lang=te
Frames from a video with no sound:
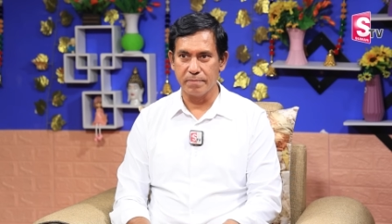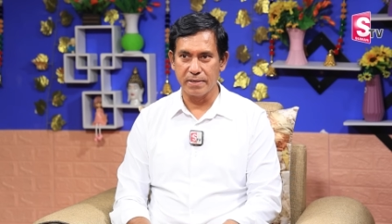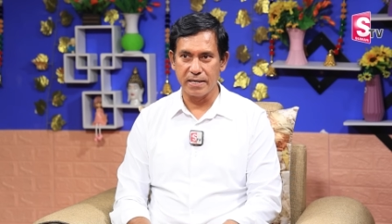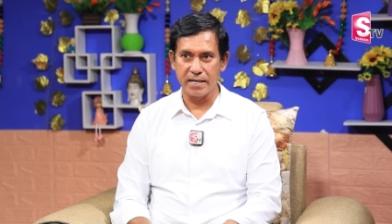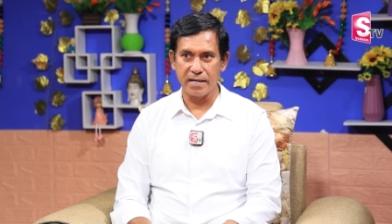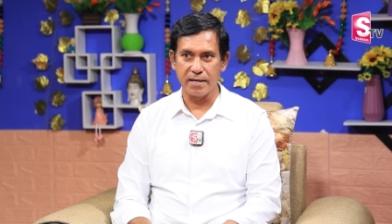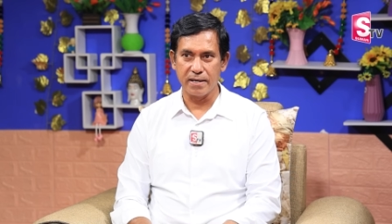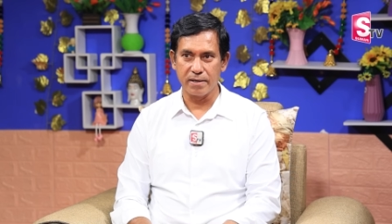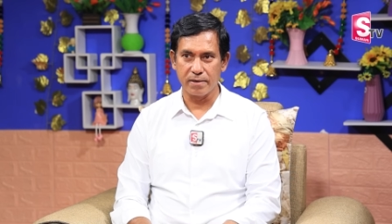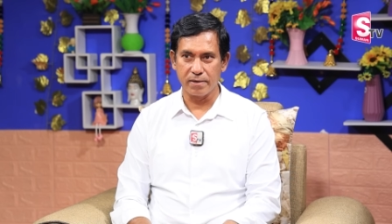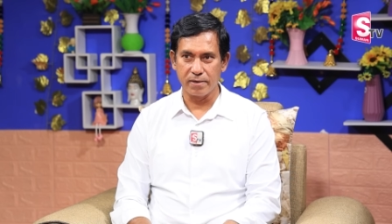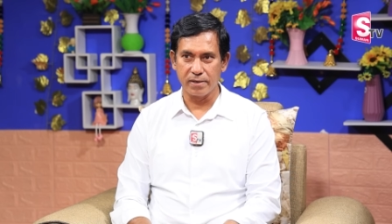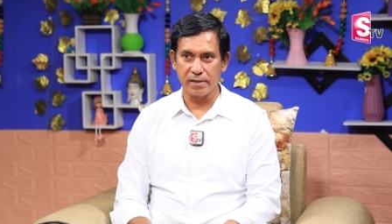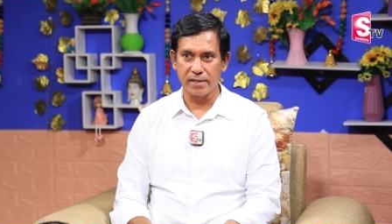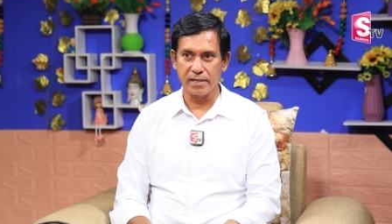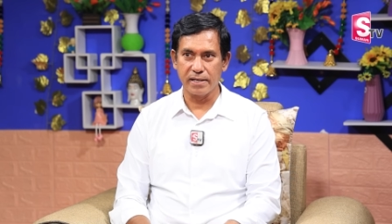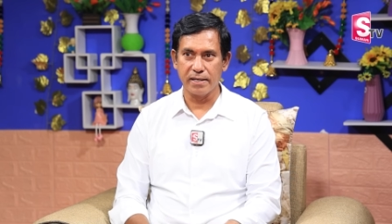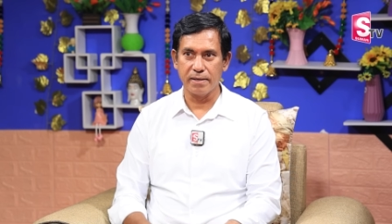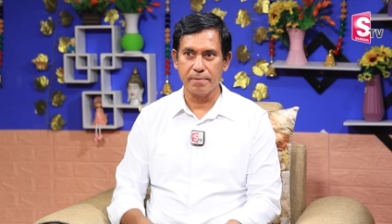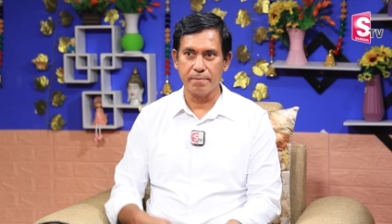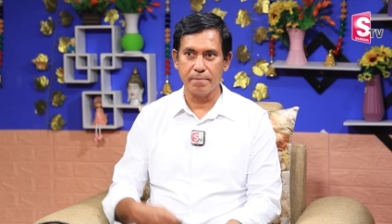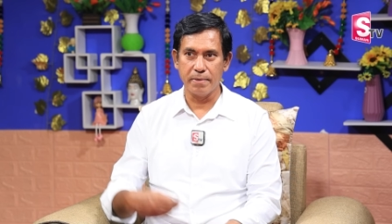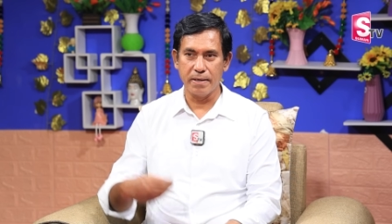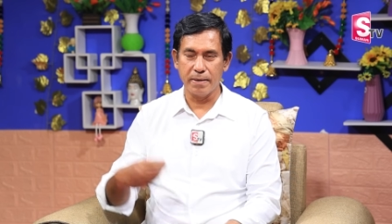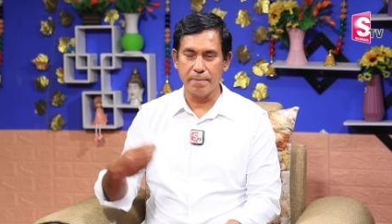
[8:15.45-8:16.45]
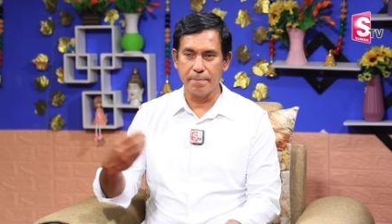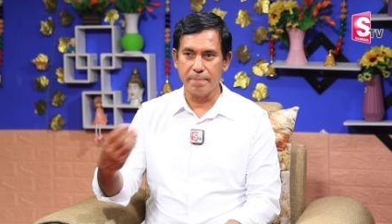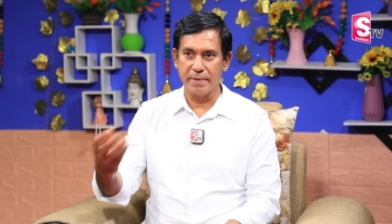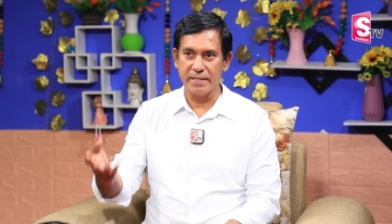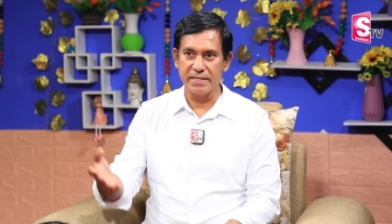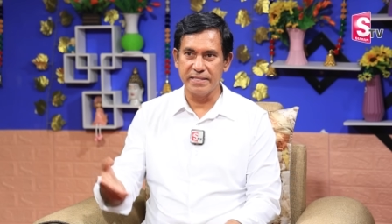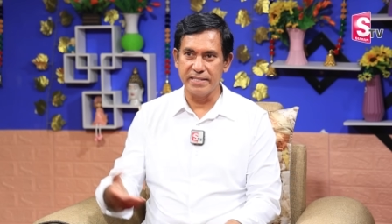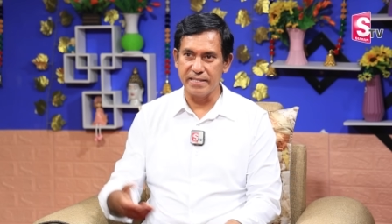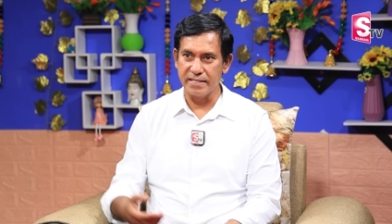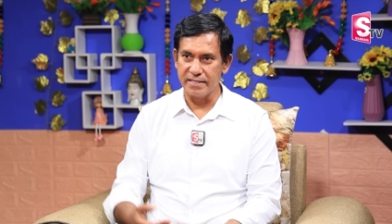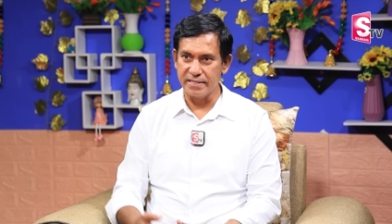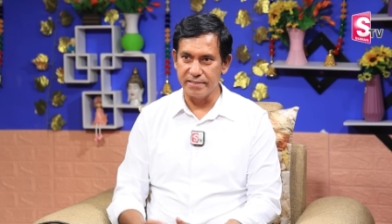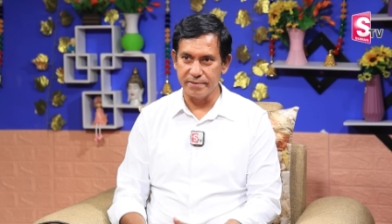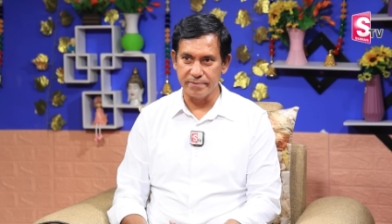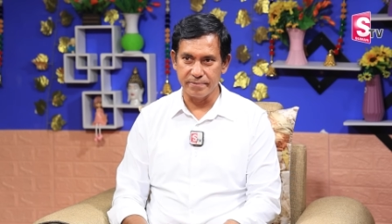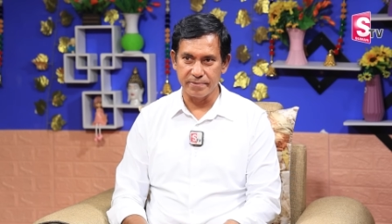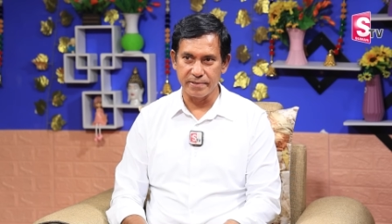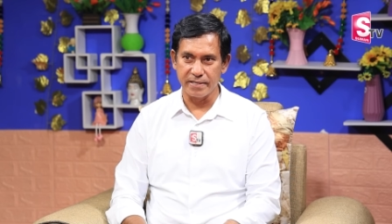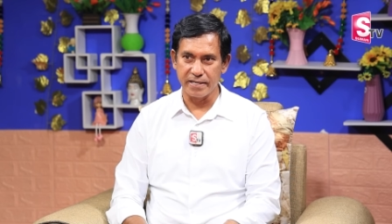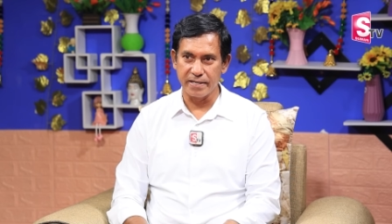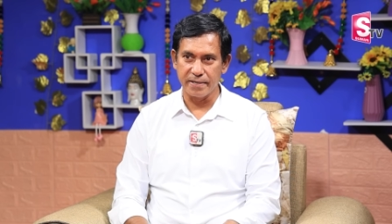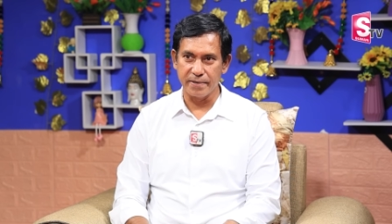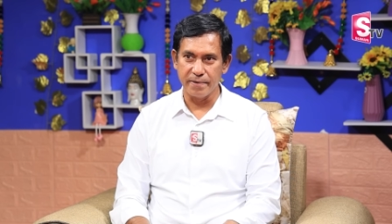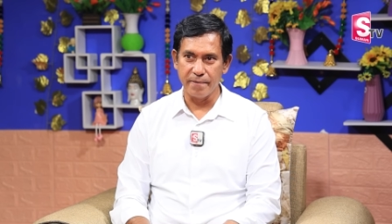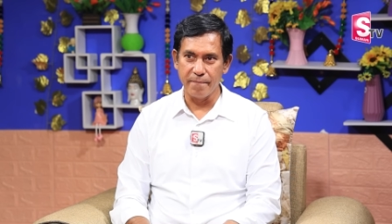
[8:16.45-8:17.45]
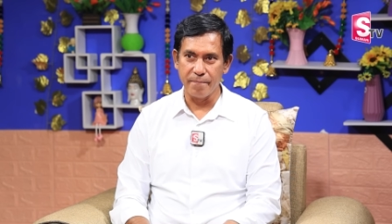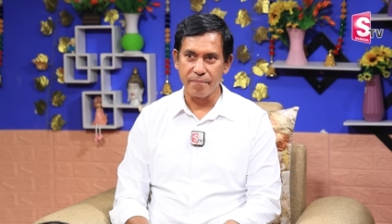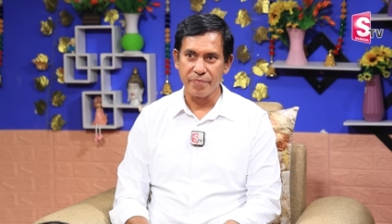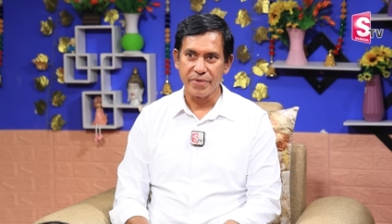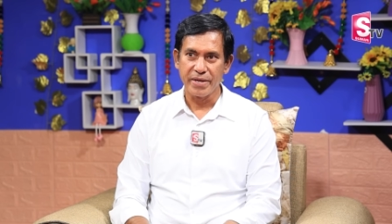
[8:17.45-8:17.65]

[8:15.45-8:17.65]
నా నా ప్రత్యర్థి ఉన్నాడో